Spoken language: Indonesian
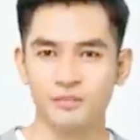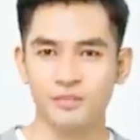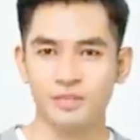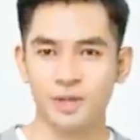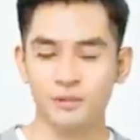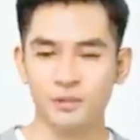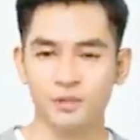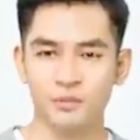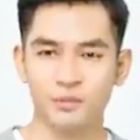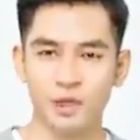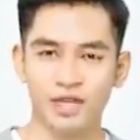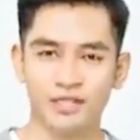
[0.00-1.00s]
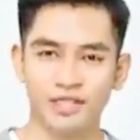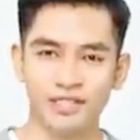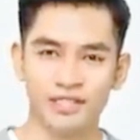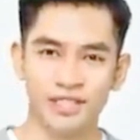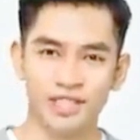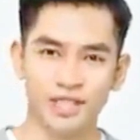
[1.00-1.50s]
menjadi terganggu
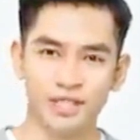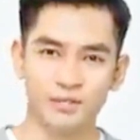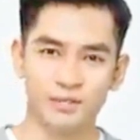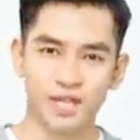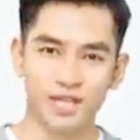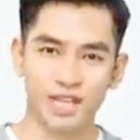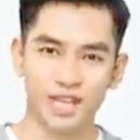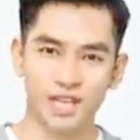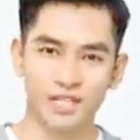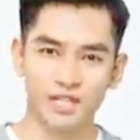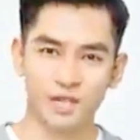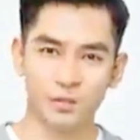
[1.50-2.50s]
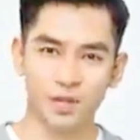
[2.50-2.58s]
dan menjadi gila?